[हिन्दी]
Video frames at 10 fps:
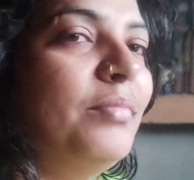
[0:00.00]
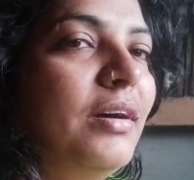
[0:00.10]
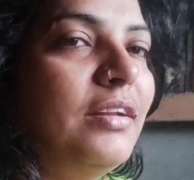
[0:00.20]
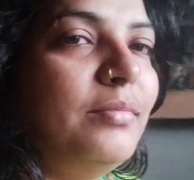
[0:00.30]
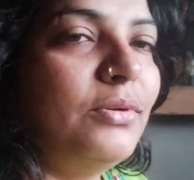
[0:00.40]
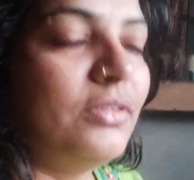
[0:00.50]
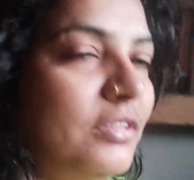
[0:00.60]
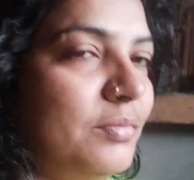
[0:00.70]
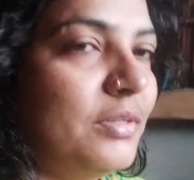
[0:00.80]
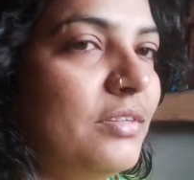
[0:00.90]
पानी बहुत
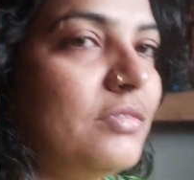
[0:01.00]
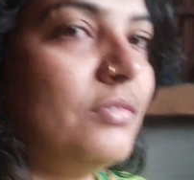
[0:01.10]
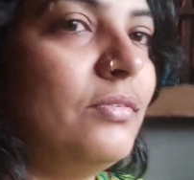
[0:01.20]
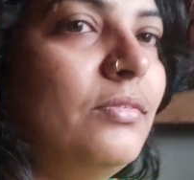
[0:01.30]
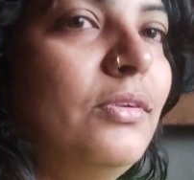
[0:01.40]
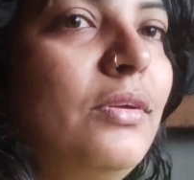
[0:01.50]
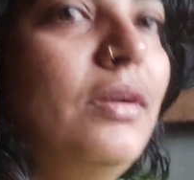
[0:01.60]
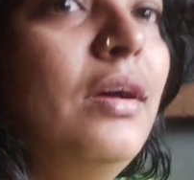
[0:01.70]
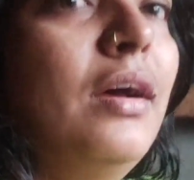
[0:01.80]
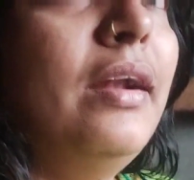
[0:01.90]
तेज बरस
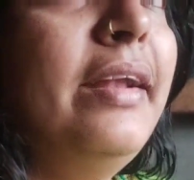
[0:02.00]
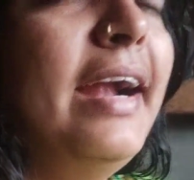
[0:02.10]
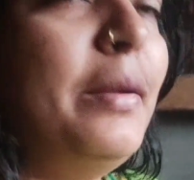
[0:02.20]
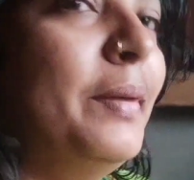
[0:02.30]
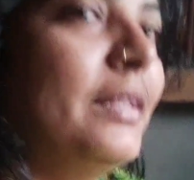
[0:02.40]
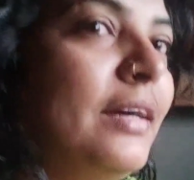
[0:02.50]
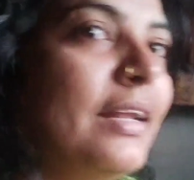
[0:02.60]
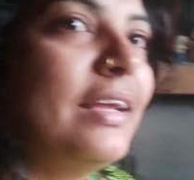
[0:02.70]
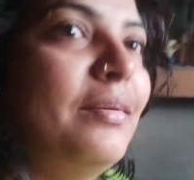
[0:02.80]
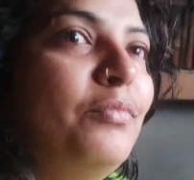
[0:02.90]
रहा नेट बंद
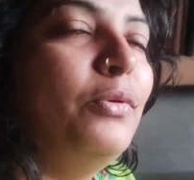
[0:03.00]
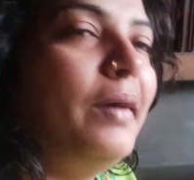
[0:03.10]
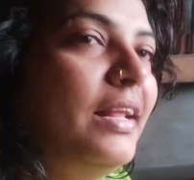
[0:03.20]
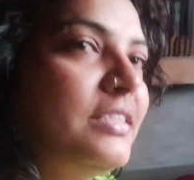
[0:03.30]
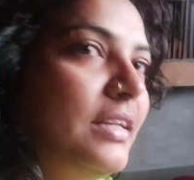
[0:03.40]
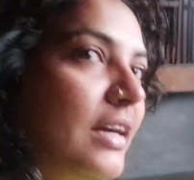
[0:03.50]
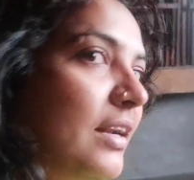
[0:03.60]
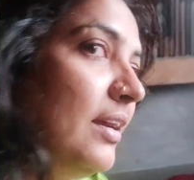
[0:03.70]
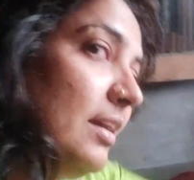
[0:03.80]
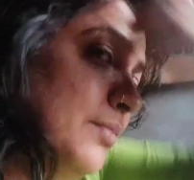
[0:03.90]
करके मोबाइल चला
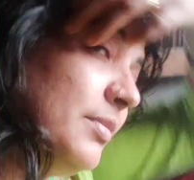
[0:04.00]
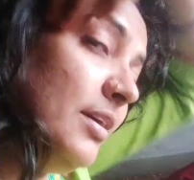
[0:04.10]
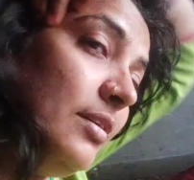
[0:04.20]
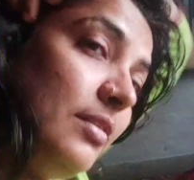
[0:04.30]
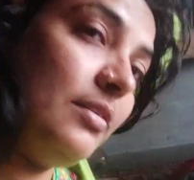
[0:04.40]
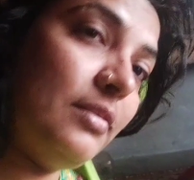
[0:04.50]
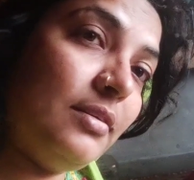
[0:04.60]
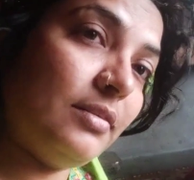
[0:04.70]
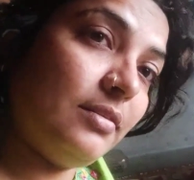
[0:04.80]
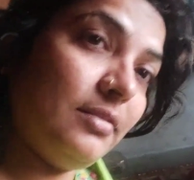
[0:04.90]
रहा कैमरा
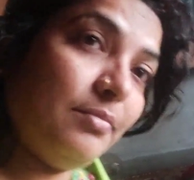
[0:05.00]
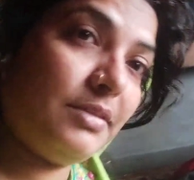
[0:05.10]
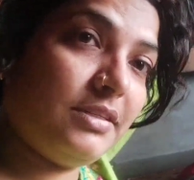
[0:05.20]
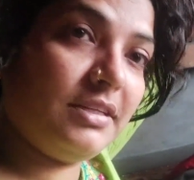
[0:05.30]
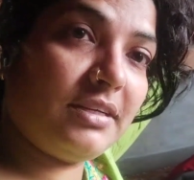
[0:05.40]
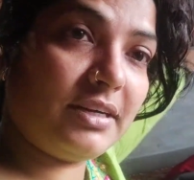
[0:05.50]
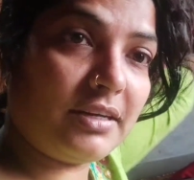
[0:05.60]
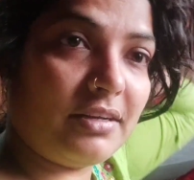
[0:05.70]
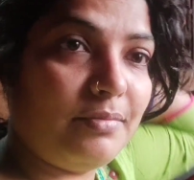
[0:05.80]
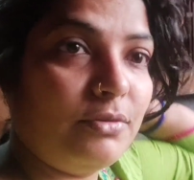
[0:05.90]
बिजली
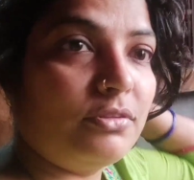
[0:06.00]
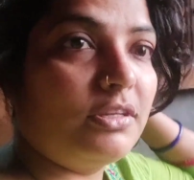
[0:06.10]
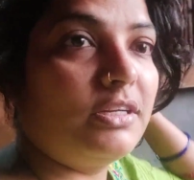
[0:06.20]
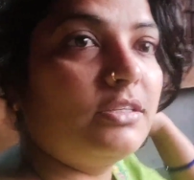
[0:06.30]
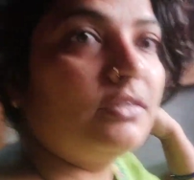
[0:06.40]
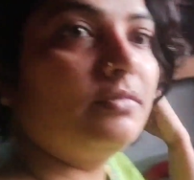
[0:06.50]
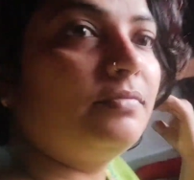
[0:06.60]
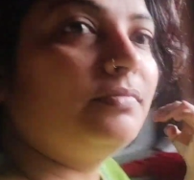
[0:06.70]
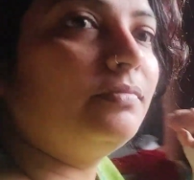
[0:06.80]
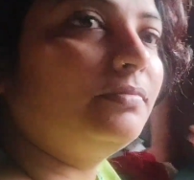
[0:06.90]
कड़क रही बहुत तेज
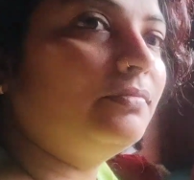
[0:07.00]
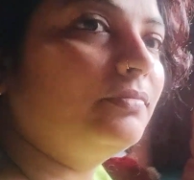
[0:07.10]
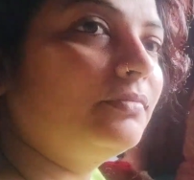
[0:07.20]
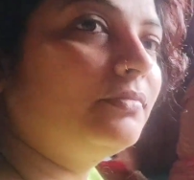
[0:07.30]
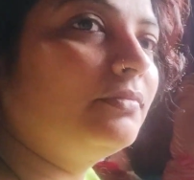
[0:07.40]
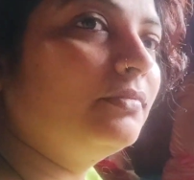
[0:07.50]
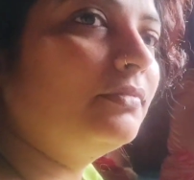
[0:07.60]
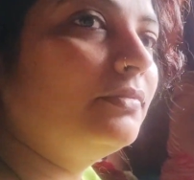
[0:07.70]
किसी तो को